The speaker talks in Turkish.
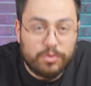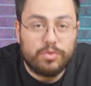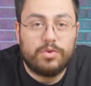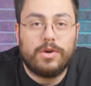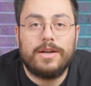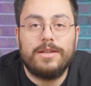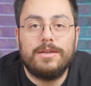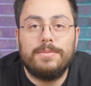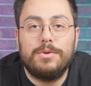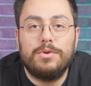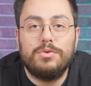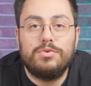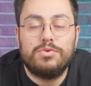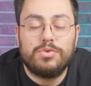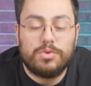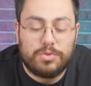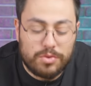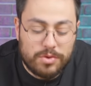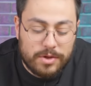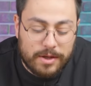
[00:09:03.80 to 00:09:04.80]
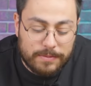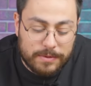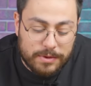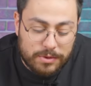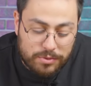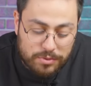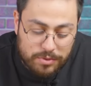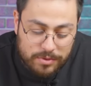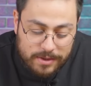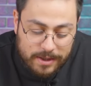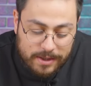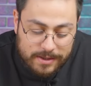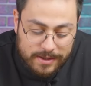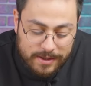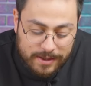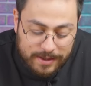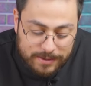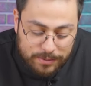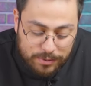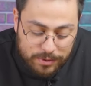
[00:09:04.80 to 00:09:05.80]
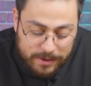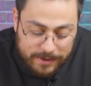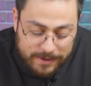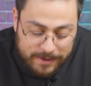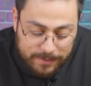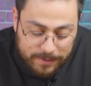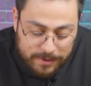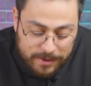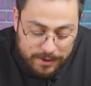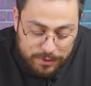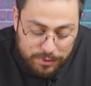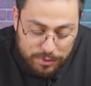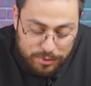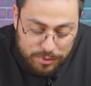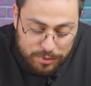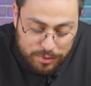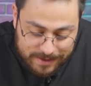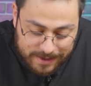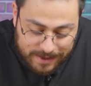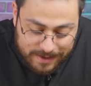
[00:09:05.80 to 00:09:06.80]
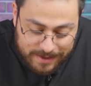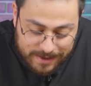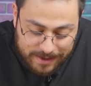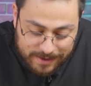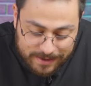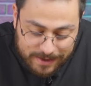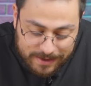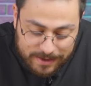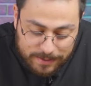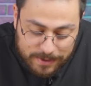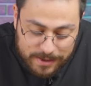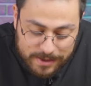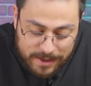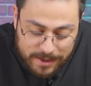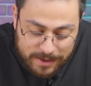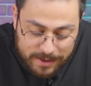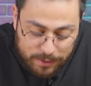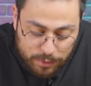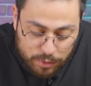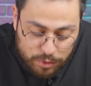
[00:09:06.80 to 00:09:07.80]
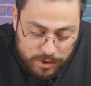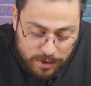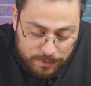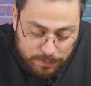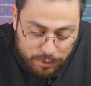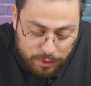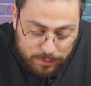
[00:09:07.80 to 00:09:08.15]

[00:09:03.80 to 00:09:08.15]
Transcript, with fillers: e, yukarıda 1330 var, 1386 burada 2786 yatırmanız gereken ücret